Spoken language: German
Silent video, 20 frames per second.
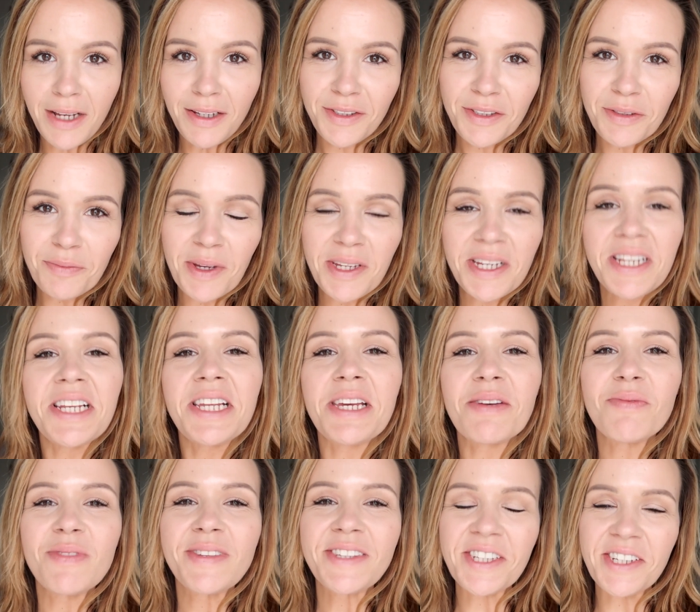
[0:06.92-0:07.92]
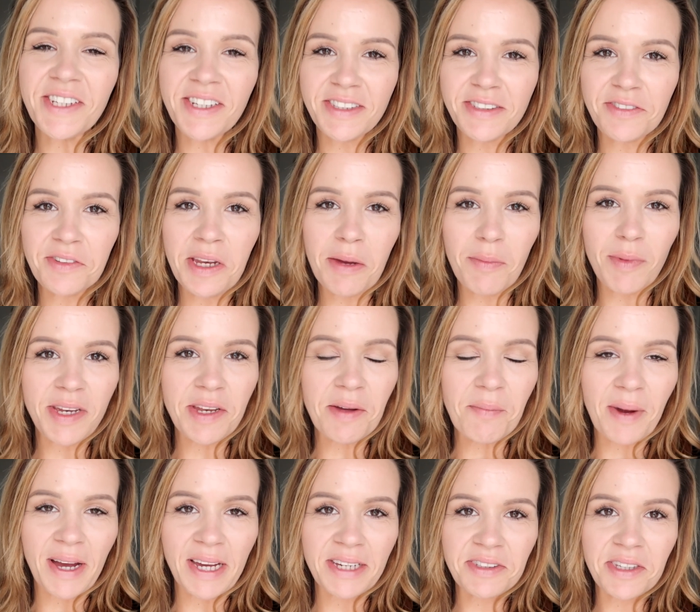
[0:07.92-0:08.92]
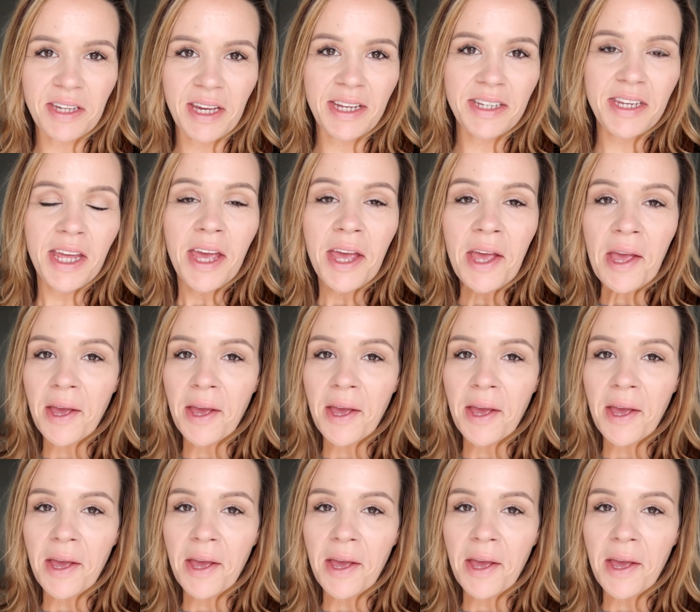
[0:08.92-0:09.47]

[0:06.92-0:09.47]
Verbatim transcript: Hallöchen, meine Lieben. Schön, dass ihr wieder mit dabei seid.